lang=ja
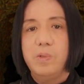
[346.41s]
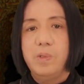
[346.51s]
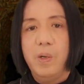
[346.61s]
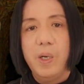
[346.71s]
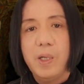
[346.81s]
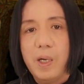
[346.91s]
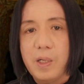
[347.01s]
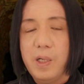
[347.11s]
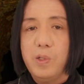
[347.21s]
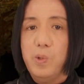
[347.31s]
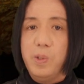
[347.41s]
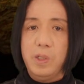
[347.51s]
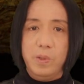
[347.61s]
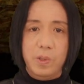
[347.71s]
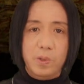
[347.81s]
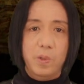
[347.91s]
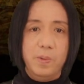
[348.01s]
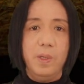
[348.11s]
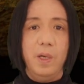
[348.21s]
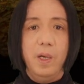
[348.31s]
ではないかなと私はそういう
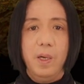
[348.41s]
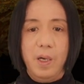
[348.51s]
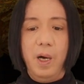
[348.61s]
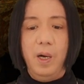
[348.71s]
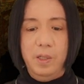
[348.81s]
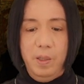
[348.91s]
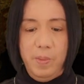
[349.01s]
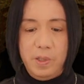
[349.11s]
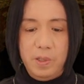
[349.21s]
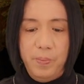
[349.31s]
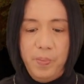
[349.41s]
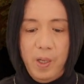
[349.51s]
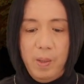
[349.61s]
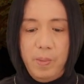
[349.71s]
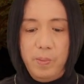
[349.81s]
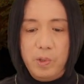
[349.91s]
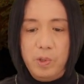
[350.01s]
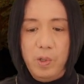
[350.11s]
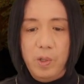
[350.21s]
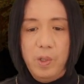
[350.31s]
ふうに考えています。まあ、も
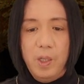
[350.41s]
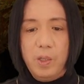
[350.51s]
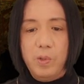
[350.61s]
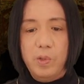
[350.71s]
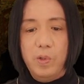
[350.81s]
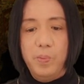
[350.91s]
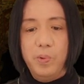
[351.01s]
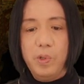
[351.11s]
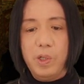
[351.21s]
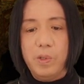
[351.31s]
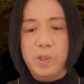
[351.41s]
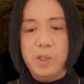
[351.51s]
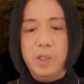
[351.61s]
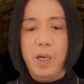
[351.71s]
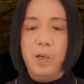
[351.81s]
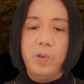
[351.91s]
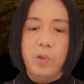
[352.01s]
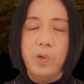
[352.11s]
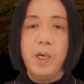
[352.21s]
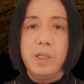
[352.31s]
ちろんこの仏教の時代を
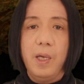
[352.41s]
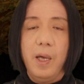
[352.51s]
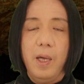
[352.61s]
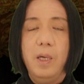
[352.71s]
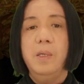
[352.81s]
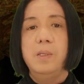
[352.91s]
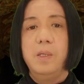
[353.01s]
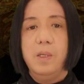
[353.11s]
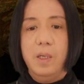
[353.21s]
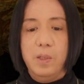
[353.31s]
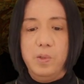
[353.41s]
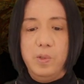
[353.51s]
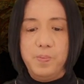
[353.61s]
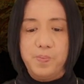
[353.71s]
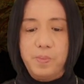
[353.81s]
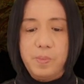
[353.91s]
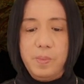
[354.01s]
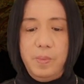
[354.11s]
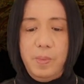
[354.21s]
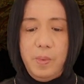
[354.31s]
終えてあの
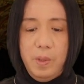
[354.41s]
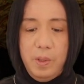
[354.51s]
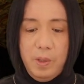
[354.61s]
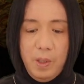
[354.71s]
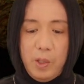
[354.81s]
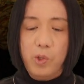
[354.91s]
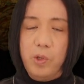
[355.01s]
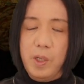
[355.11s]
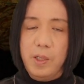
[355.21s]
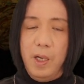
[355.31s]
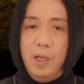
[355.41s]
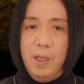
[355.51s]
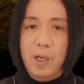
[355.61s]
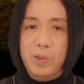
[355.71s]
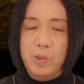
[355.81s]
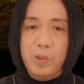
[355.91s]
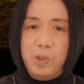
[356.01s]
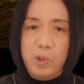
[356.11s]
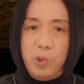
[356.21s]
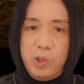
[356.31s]
何て言うかねあの
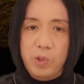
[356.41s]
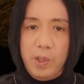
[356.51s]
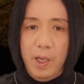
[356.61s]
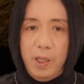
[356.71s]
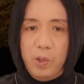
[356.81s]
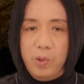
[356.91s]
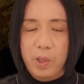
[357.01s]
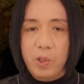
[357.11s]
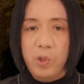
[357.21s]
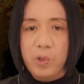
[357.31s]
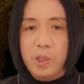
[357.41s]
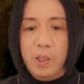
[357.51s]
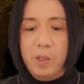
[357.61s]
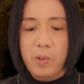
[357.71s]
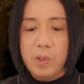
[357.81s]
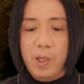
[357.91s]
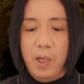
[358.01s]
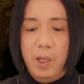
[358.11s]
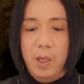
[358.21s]
途中でいろんな工程によって、